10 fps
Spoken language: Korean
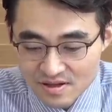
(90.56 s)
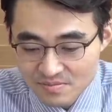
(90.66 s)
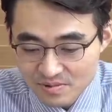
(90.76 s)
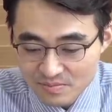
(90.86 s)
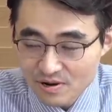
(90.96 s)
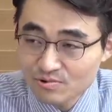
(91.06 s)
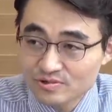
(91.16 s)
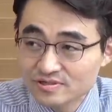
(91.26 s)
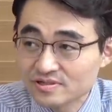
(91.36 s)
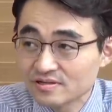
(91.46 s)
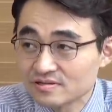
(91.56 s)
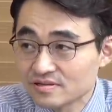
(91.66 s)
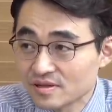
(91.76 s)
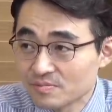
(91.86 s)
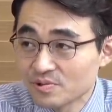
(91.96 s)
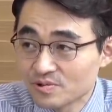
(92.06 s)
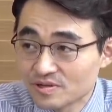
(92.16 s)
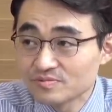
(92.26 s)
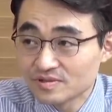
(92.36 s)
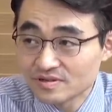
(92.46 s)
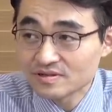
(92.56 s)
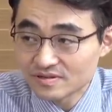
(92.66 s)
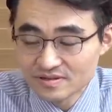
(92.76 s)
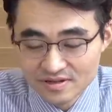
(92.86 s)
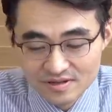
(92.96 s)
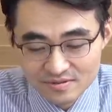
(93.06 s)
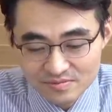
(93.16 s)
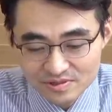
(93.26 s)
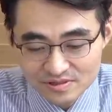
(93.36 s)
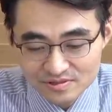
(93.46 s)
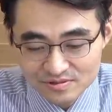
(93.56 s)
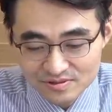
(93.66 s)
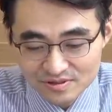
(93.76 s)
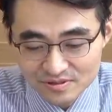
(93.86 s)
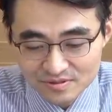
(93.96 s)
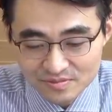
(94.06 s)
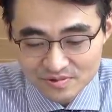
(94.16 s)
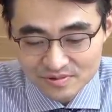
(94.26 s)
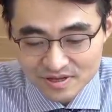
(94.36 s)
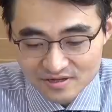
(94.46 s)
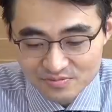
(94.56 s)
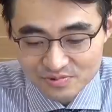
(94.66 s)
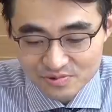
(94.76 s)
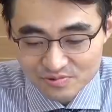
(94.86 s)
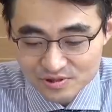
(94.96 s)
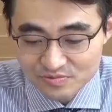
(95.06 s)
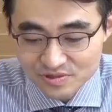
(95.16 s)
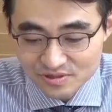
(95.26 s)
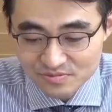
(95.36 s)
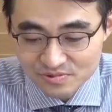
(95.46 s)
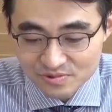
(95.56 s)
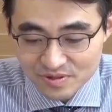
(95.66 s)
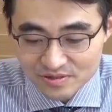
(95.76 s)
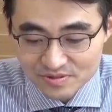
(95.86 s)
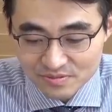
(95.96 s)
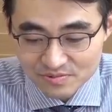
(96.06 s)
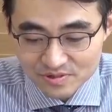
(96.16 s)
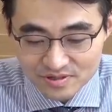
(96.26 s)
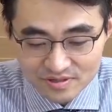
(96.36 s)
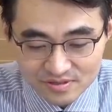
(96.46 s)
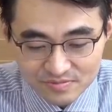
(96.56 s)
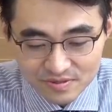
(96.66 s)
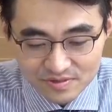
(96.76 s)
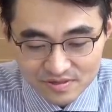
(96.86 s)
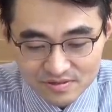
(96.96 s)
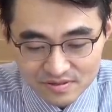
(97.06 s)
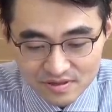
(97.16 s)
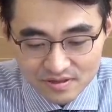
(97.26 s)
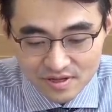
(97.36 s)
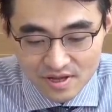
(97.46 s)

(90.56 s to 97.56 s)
뭐 파워로직스 같은 이제 대표 기업들이 뭐 실적들이 뭐 40%, 97%, 84% 이게 급감을 했는데 네.